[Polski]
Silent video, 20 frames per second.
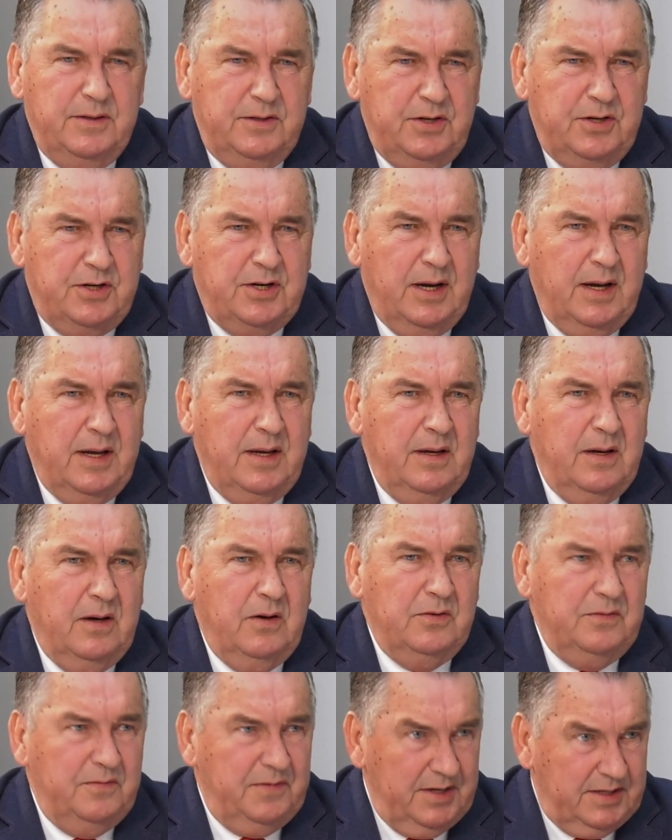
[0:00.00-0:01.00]
Dzisiaj
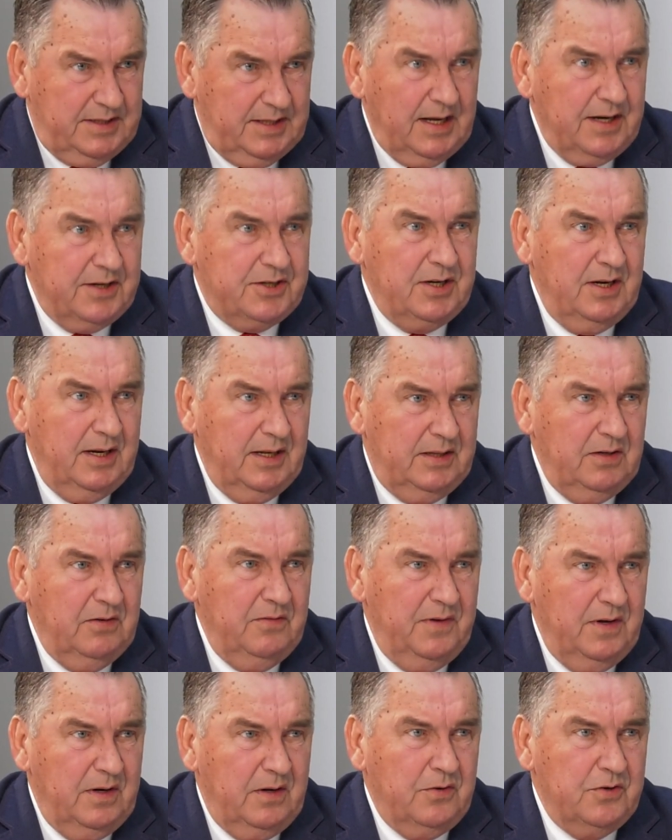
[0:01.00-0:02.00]
on wystarcza na
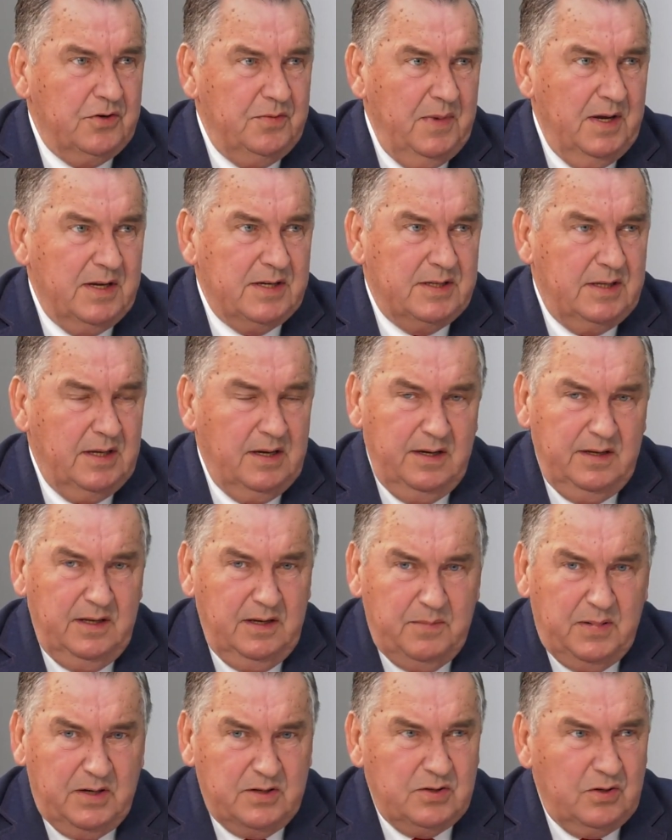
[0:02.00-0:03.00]
tę wielkość miasta i
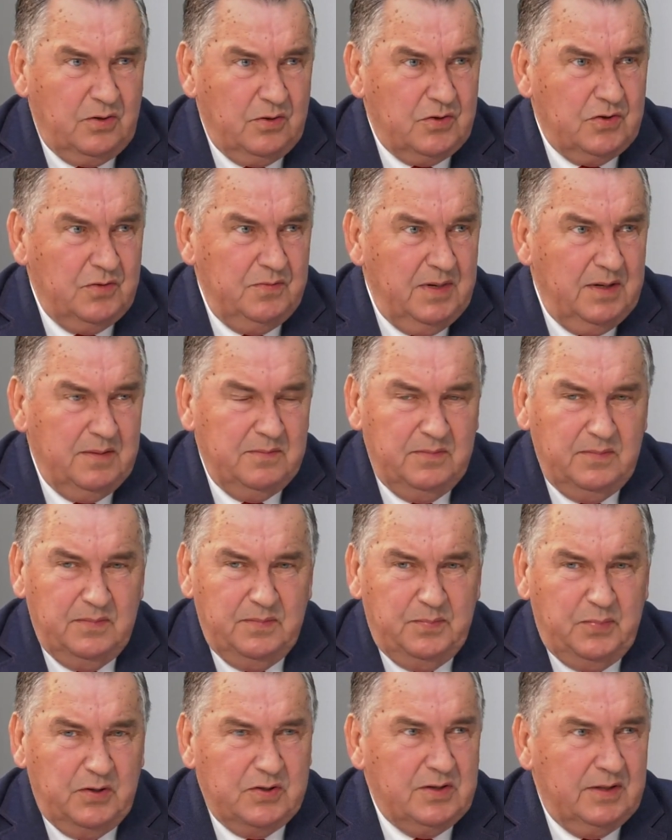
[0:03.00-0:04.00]
nie bardzo rozumiem,
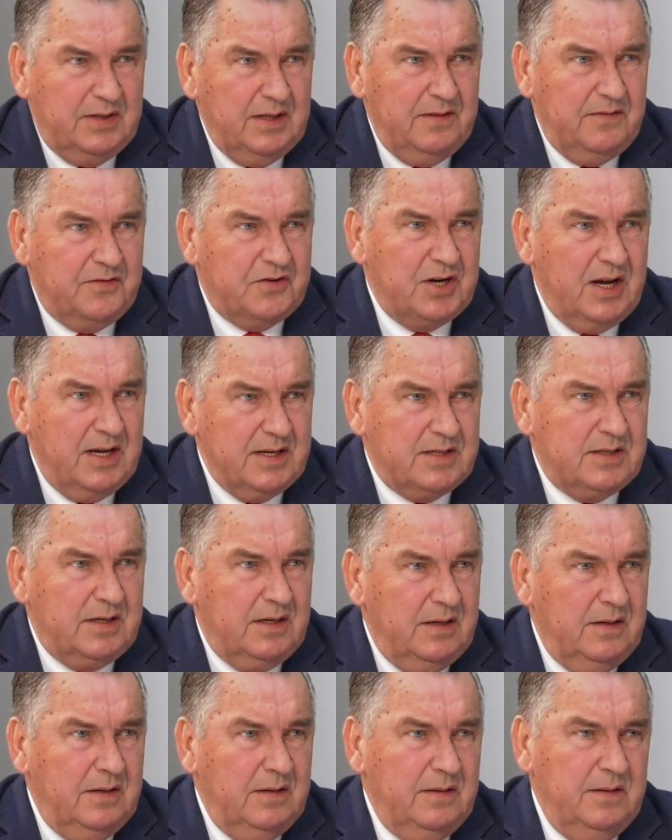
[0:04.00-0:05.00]
po co ten wrzask,
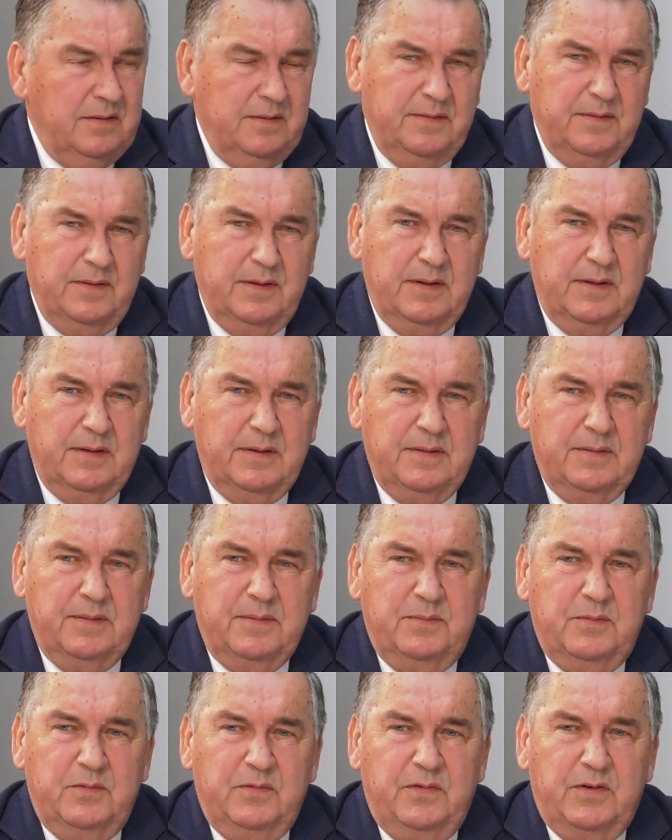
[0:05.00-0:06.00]

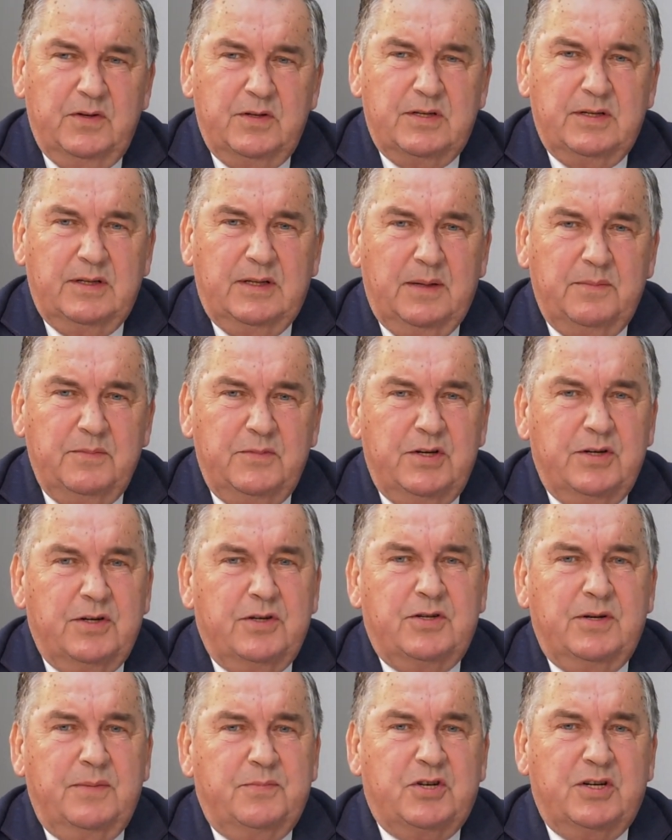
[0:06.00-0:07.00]
Y, mówiący tam gdzie,
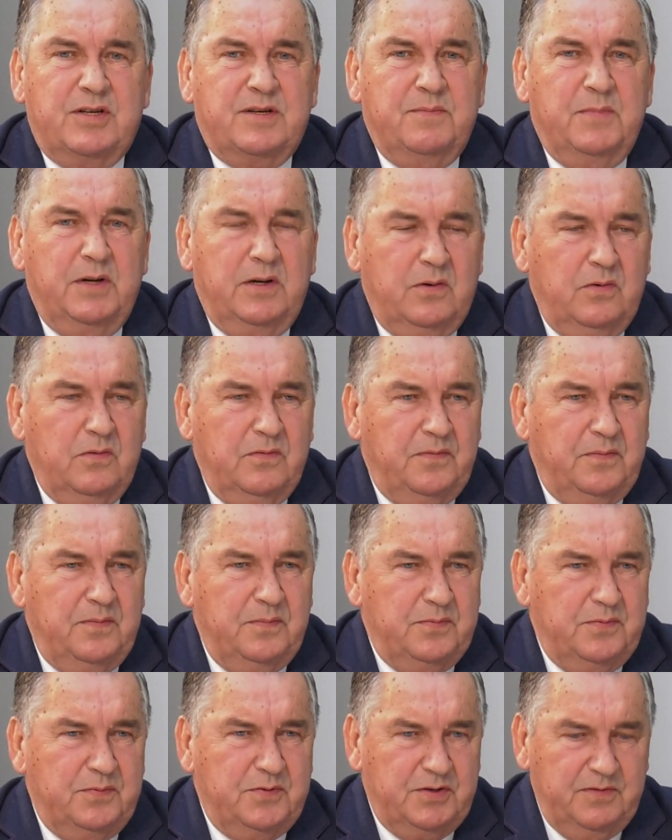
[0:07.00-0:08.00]
że przez Mychów
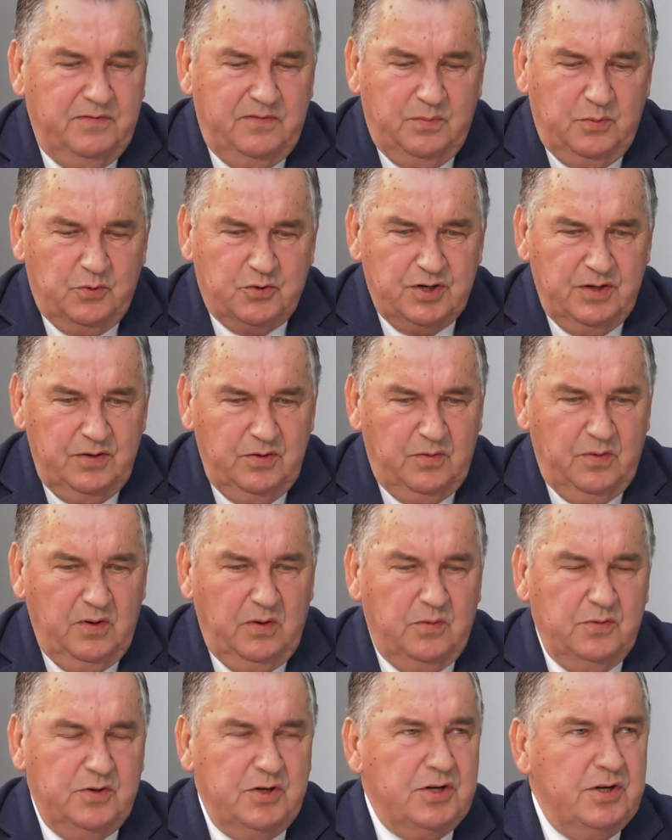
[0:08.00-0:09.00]
przy wyburzeniu
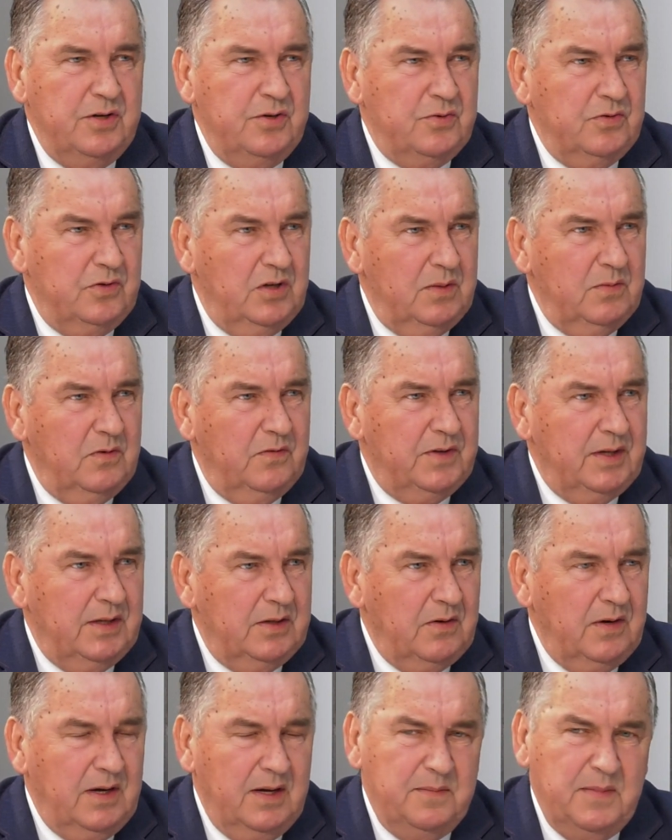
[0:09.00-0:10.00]
kilkudziesięciu domów ta
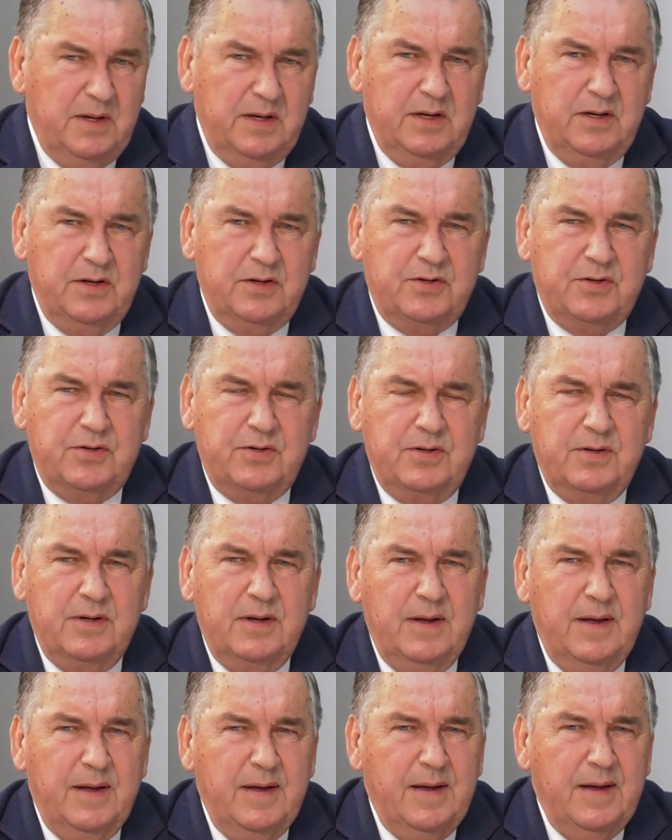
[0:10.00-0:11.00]
droga ma iść.
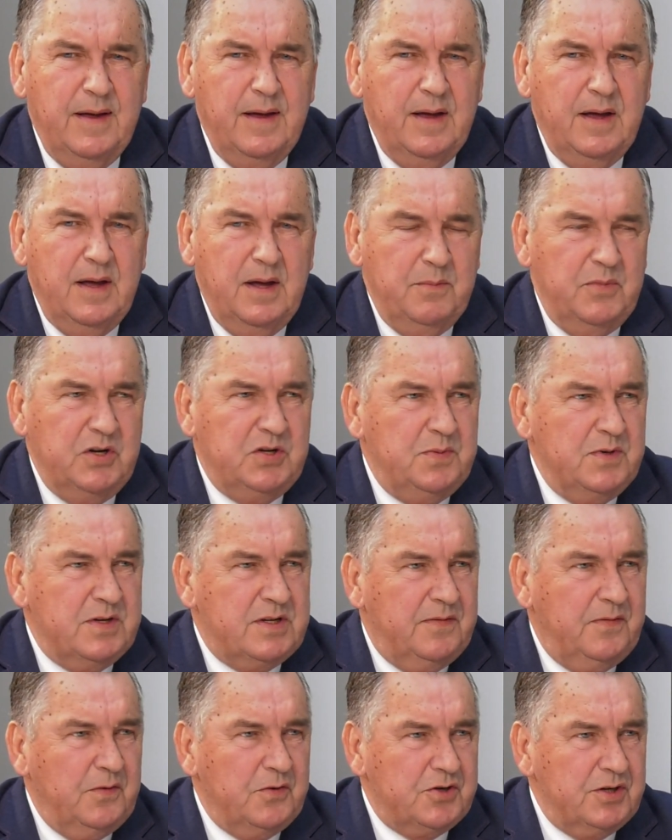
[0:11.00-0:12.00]
Myśmy
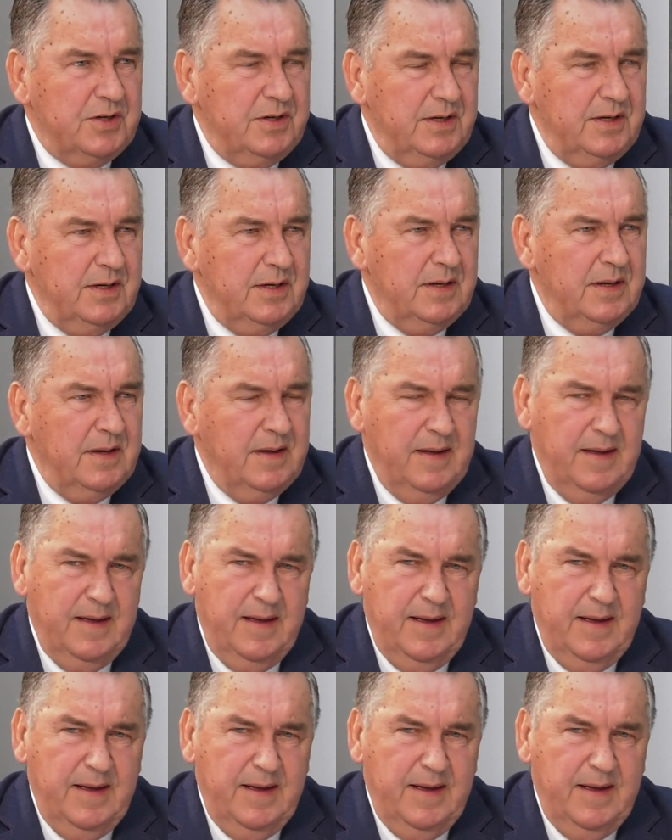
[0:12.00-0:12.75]
stworzyli